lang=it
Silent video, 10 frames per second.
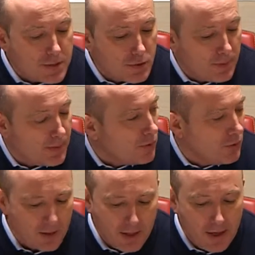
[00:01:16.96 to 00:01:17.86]
cultura,
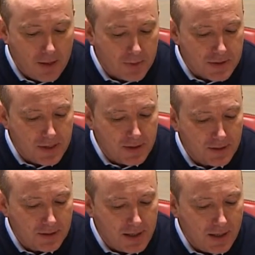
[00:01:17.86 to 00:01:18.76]
di fare
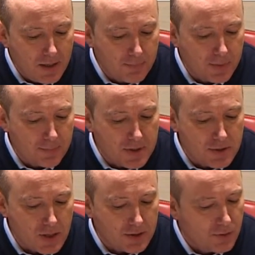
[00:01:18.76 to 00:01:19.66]
conoscere
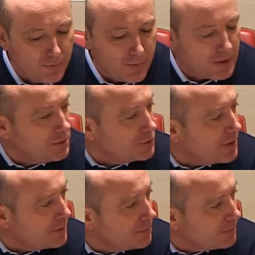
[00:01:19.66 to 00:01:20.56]
i mestieri, ma
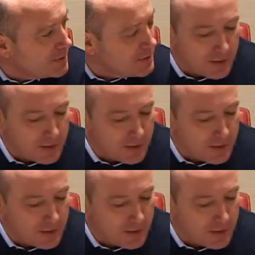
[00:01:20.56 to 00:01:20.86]
soprattutto